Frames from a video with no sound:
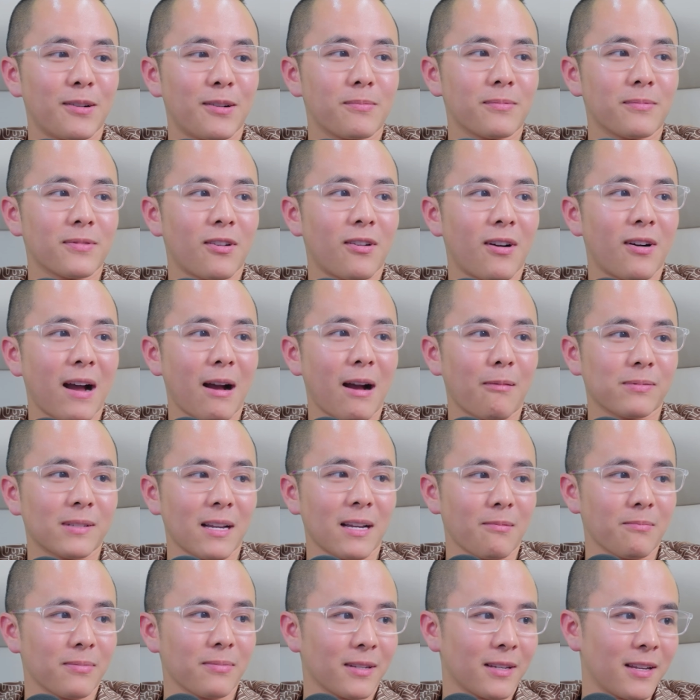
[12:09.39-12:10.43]
Đấy, không có
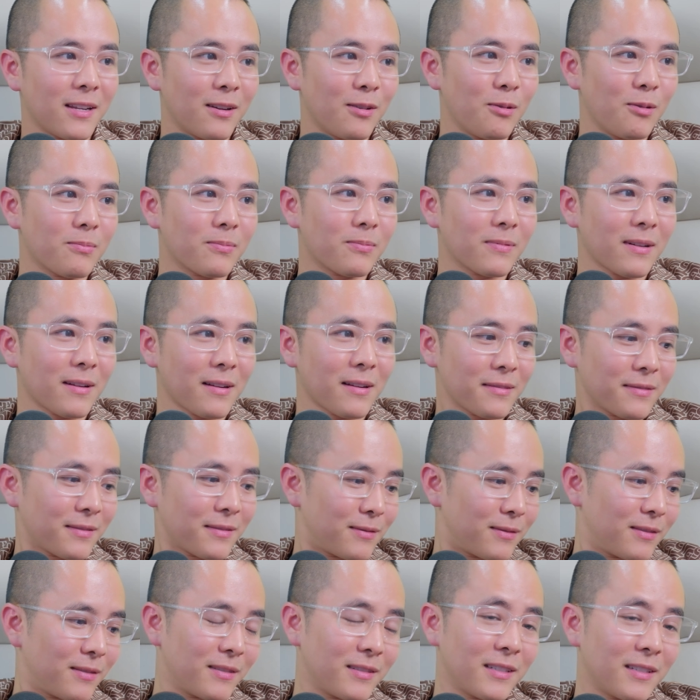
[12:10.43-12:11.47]
học xong thì đến lúc
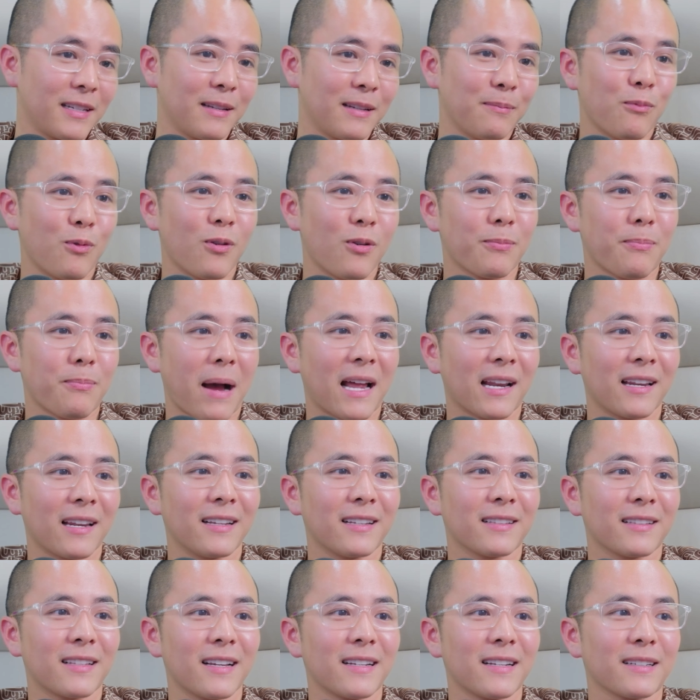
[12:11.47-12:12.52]
đi mua
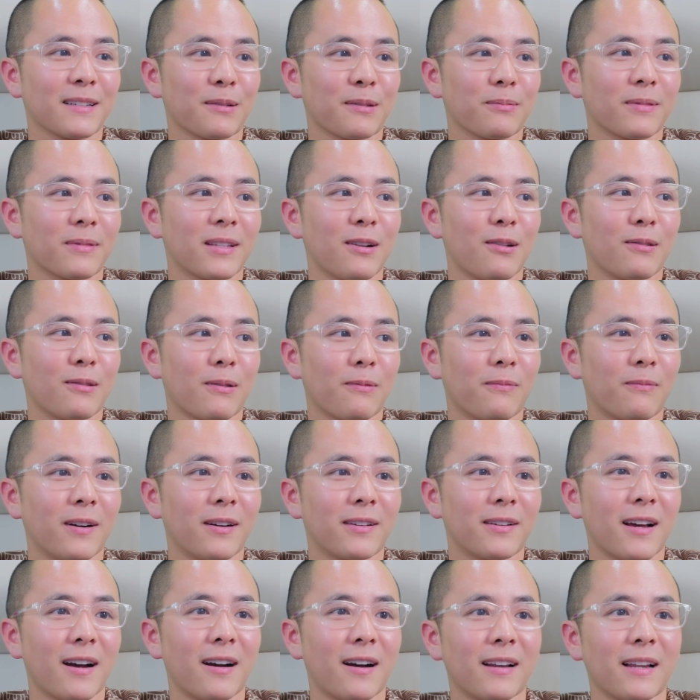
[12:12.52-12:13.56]
bán linh tinh không
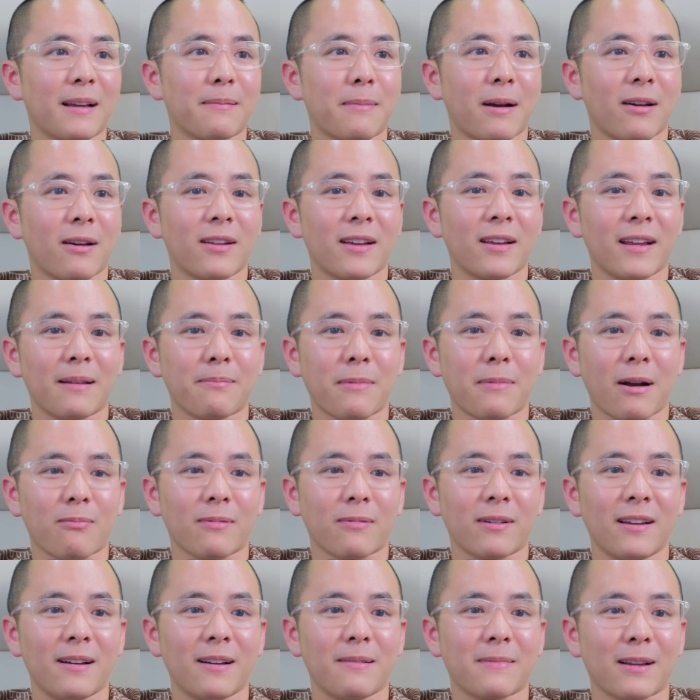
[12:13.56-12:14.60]
tiêu không vỡ nợ lại bảo đấy
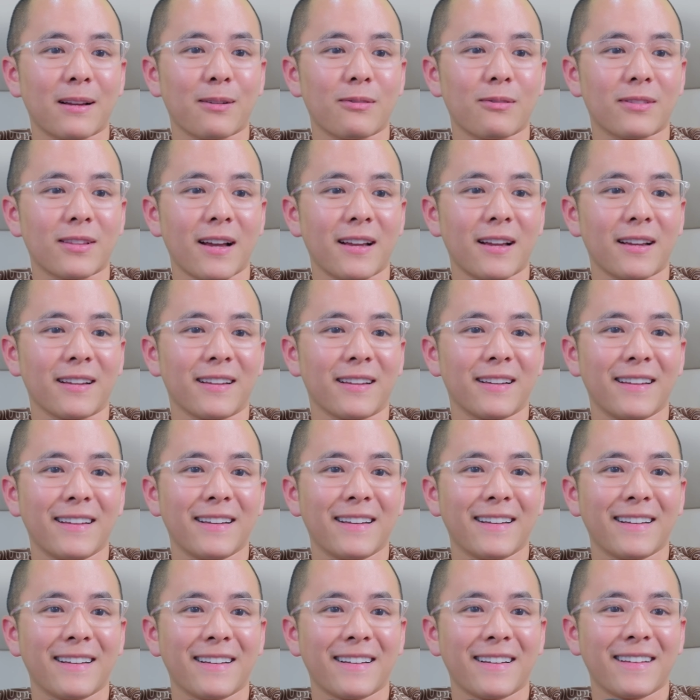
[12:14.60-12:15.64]
em học cái lớp này của
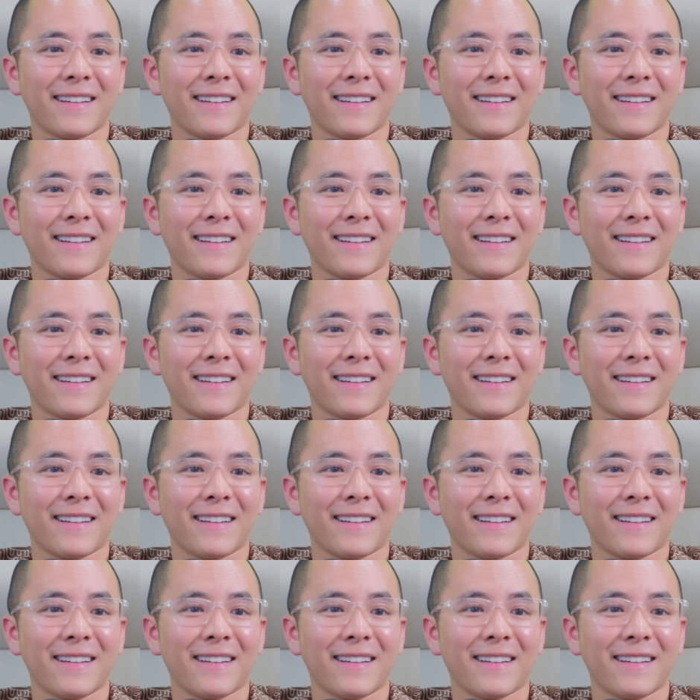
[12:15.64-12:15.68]
thầy.